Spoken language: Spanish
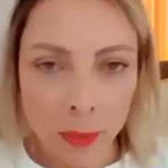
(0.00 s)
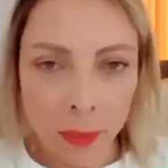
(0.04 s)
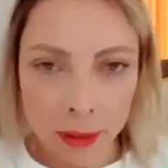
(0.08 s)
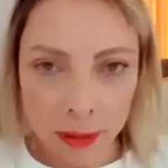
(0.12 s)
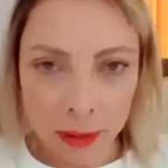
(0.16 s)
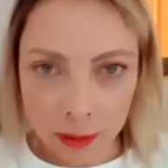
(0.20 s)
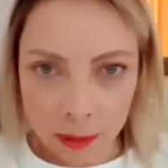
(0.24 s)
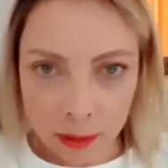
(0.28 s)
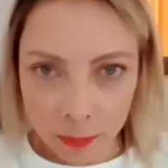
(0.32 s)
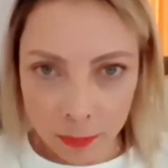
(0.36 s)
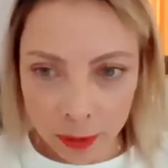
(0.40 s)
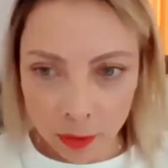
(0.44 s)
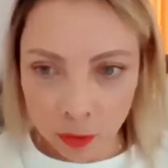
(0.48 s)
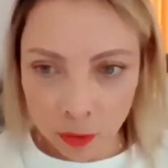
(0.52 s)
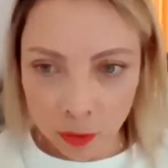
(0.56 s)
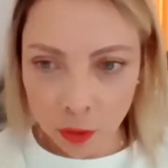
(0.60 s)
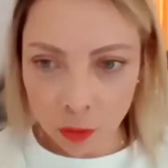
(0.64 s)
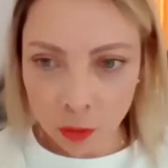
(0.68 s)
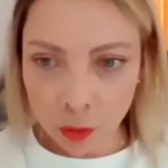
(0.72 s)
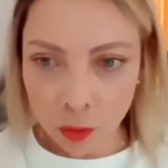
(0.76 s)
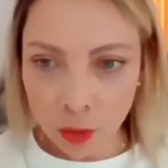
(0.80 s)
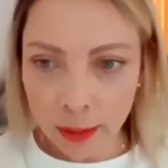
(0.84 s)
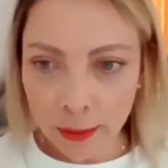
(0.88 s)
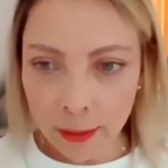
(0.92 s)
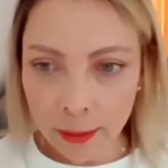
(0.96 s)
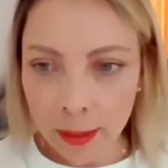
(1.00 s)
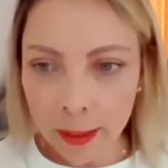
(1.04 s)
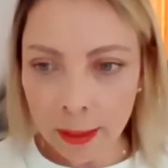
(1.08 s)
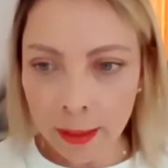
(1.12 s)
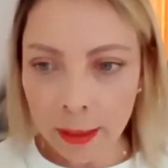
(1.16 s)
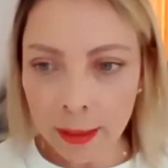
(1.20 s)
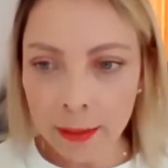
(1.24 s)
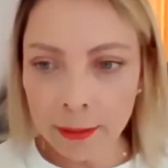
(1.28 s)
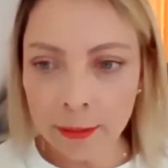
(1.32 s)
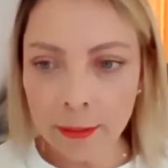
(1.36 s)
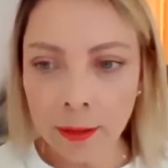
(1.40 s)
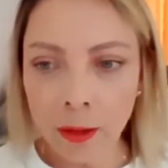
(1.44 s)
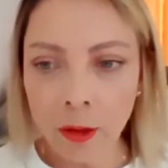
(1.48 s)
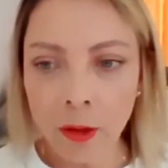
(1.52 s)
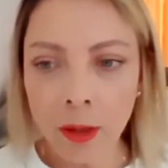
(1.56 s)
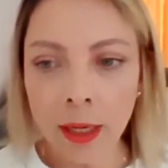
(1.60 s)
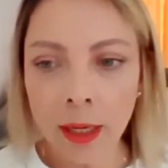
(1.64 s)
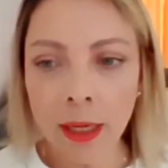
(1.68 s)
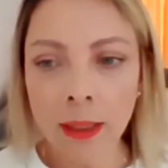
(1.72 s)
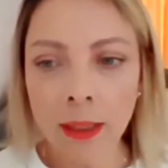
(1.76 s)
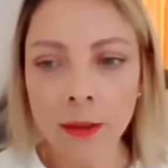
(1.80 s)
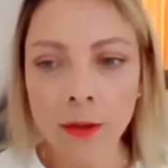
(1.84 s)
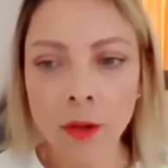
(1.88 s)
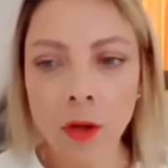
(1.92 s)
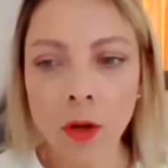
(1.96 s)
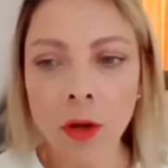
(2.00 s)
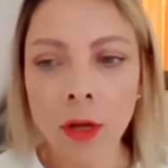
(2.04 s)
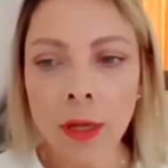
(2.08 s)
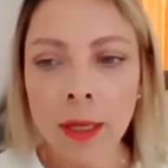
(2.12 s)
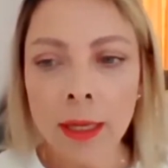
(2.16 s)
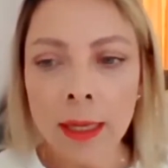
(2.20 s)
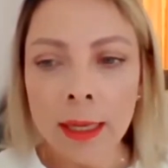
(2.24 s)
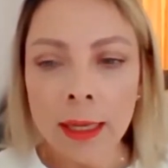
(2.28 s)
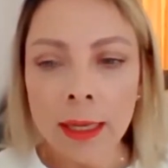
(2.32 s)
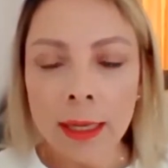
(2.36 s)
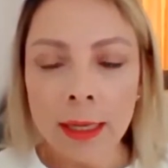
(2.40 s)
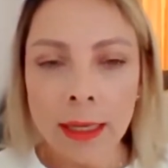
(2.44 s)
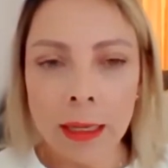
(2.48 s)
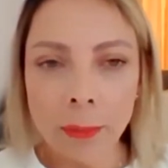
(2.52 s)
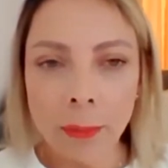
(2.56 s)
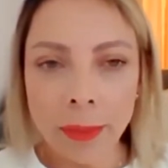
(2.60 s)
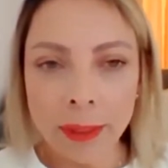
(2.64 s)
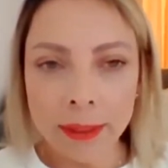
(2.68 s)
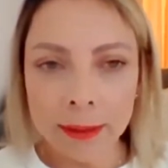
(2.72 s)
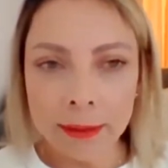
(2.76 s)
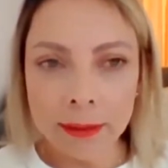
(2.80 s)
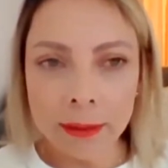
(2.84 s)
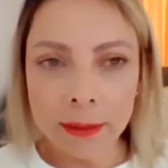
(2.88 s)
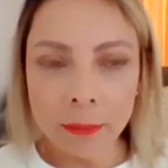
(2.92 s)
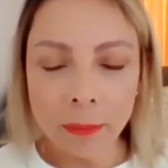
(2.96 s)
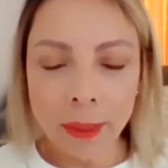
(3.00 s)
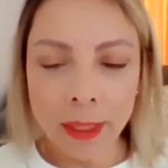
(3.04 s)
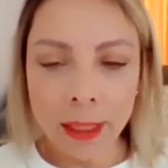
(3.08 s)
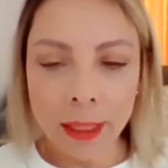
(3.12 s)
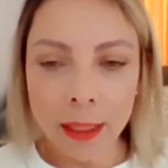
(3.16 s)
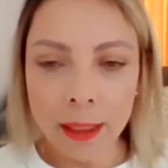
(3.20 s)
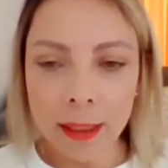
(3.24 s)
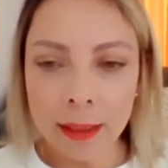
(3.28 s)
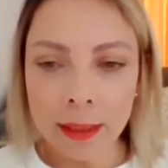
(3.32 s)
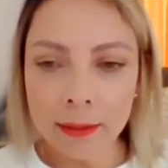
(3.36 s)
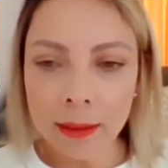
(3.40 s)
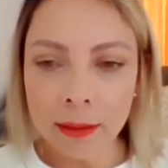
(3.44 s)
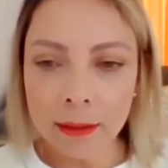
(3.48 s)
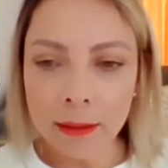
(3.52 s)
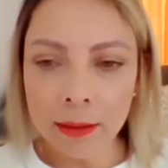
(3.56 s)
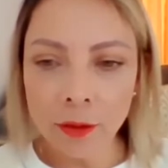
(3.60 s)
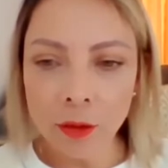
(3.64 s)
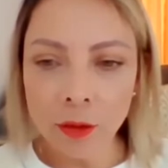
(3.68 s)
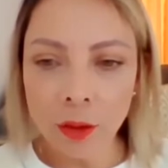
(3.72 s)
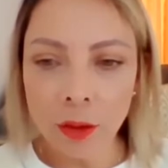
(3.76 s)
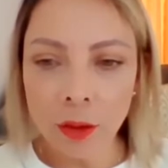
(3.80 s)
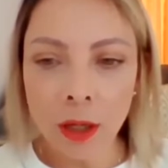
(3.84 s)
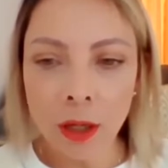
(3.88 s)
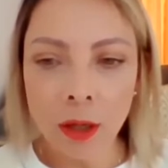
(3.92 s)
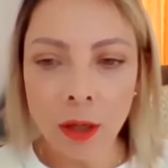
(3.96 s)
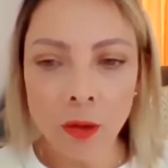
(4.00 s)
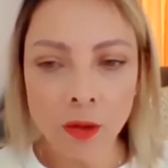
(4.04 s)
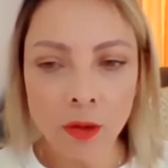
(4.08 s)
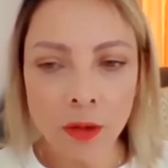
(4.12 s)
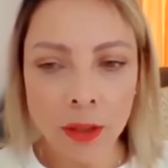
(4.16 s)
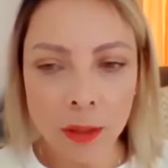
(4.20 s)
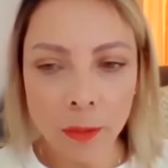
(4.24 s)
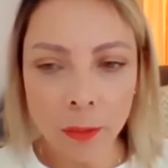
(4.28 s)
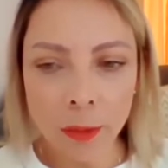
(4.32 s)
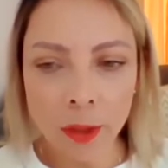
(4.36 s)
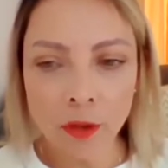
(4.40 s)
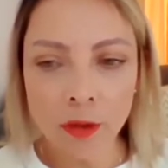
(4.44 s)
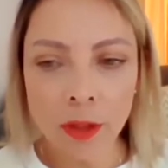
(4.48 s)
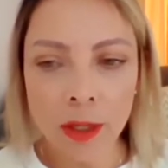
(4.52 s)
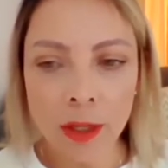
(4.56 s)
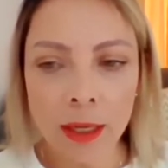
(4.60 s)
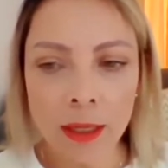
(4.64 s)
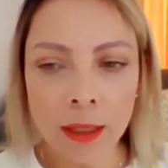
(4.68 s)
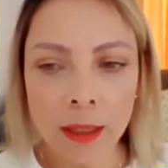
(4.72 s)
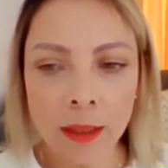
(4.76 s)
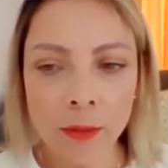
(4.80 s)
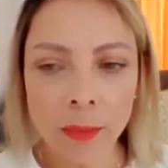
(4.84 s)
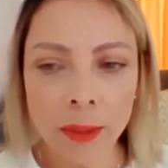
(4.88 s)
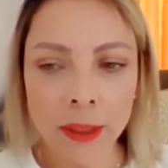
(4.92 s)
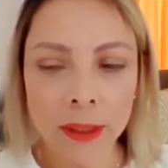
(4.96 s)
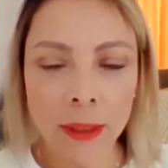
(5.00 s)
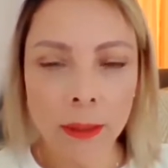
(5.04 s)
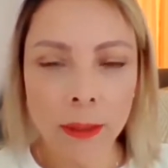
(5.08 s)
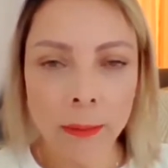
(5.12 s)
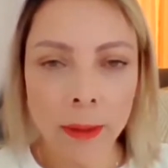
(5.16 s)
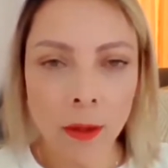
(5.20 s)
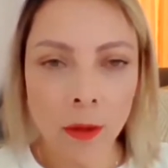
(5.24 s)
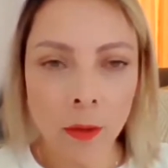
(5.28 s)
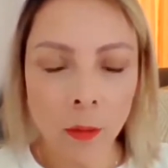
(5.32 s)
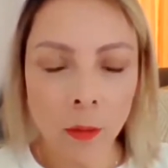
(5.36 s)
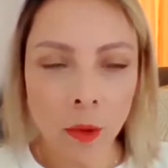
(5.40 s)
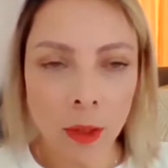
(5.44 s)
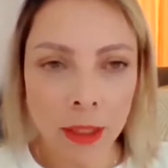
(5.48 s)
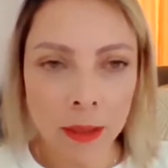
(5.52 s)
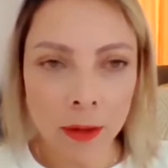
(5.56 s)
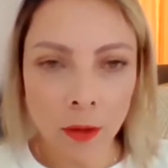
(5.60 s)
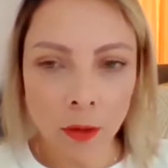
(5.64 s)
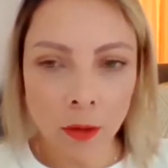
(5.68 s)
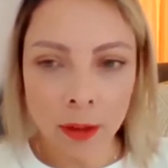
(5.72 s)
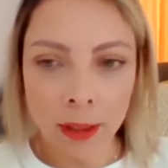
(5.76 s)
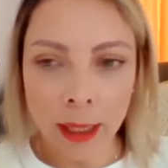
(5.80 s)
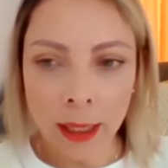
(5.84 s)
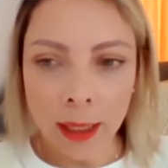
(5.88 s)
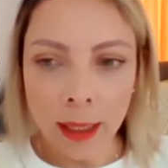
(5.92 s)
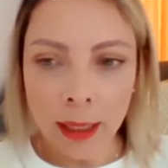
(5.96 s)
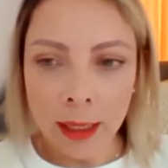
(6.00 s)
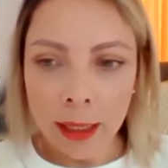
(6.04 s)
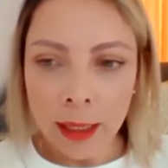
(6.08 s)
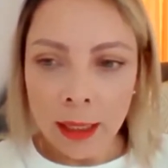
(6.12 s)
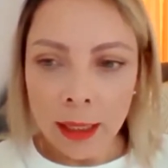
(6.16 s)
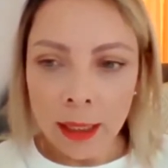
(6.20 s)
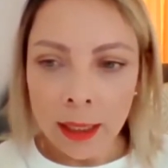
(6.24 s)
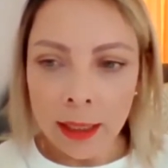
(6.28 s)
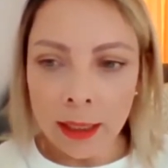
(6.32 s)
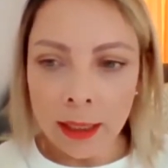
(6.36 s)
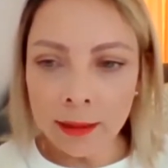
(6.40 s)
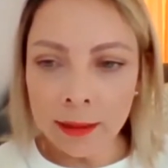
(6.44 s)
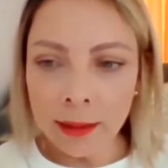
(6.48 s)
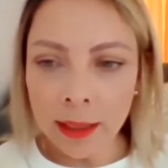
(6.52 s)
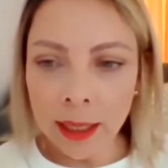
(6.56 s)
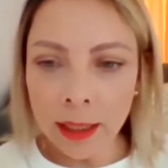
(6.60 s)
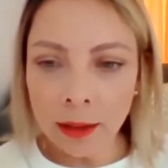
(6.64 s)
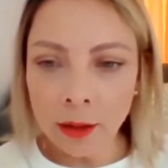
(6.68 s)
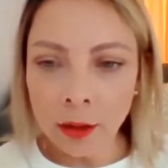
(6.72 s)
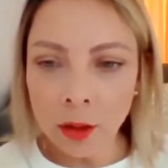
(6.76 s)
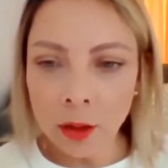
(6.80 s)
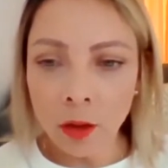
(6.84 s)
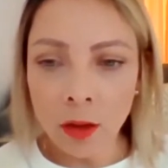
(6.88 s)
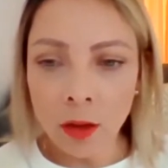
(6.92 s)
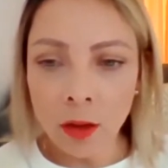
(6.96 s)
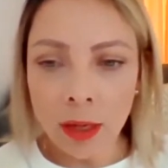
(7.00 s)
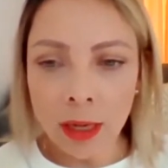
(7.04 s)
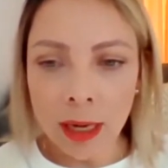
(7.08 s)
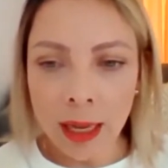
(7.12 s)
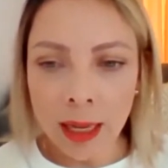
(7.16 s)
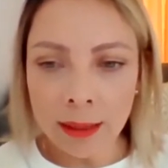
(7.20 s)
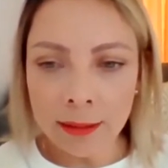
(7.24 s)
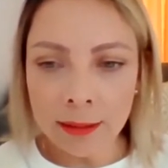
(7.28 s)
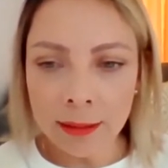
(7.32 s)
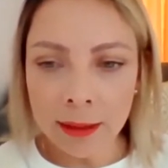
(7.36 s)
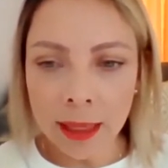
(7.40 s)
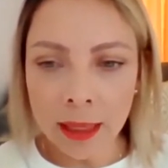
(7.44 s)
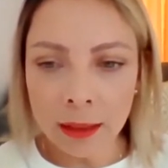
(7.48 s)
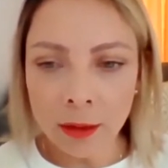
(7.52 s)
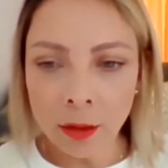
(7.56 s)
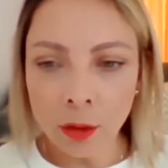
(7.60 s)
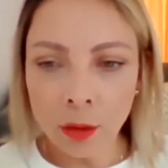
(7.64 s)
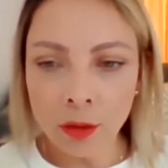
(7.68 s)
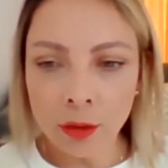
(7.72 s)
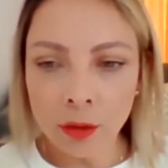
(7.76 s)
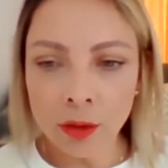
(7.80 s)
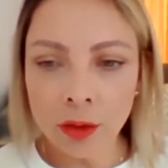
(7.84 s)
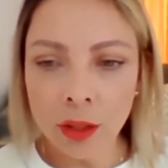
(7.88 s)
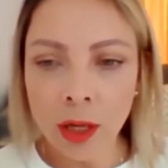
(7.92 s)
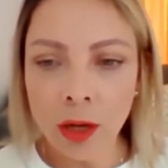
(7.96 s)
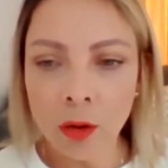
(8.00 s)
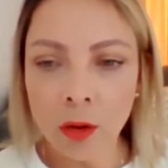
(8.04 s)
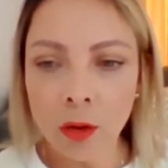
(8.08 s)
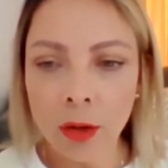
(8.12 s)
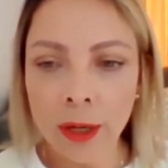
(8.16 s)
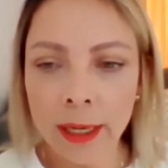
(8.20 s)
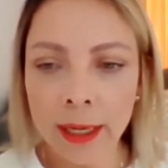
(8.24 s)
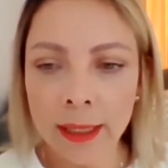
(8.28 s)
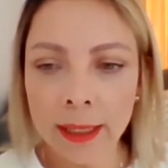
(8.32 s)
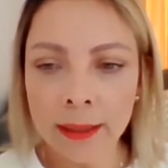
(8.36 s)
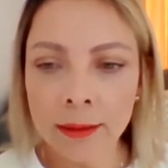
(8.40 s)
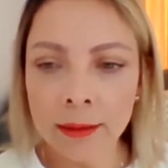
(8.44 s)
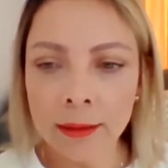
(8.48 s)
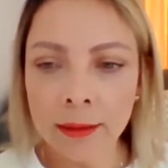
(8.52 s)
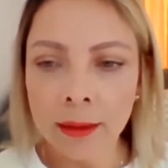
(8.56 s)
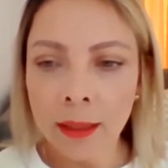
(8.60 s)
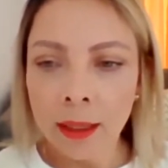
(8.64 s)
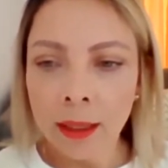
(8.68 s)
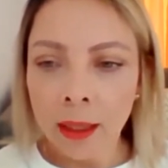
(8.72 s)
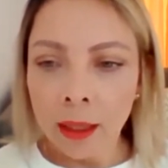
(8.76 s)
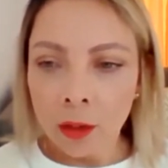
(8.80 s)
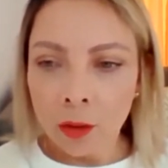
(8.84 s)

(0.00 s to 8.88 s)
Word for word: y de Participación Ciudadana del Estado de Jalisco que participan en esta sesión en los términos de la respectiva convocatoria y siendo las 14 horas